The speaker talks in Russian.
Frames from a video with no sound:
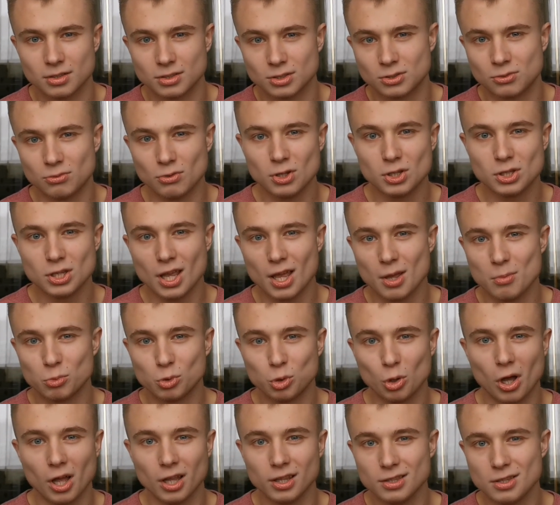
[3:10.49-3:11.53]
светя
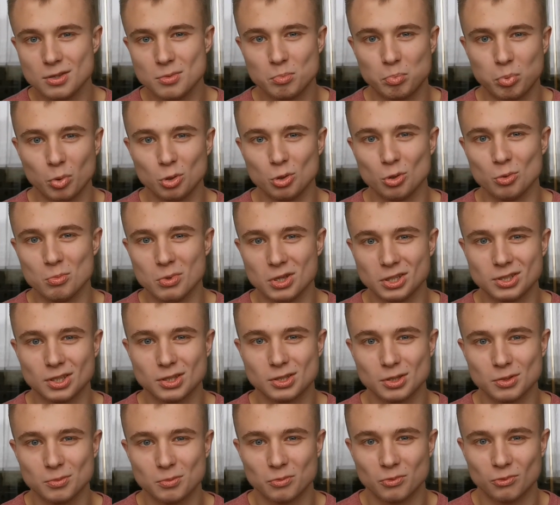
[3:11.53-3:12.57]
им то одним
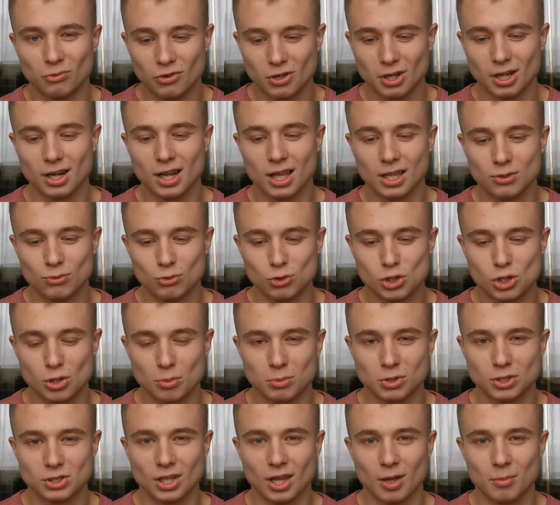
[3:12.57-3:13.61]
полумесяцем,
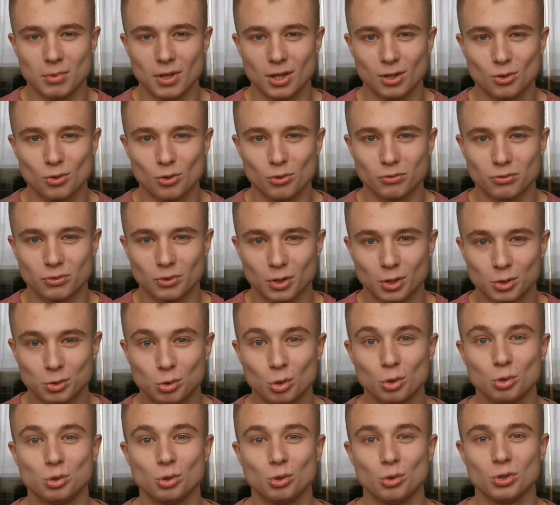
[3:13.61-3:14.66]
выглядывающим из-за облаков,
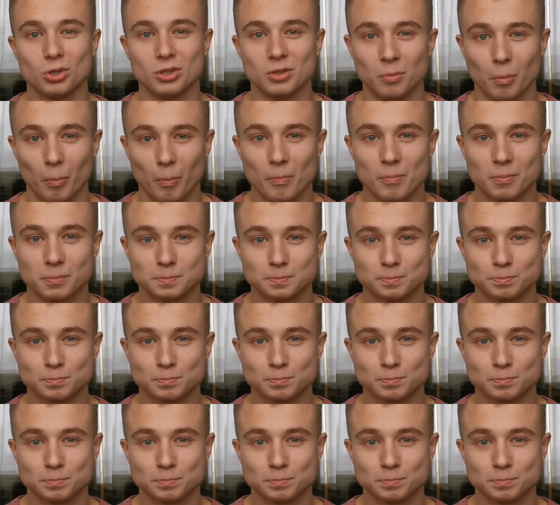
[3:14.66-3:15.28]
то другим.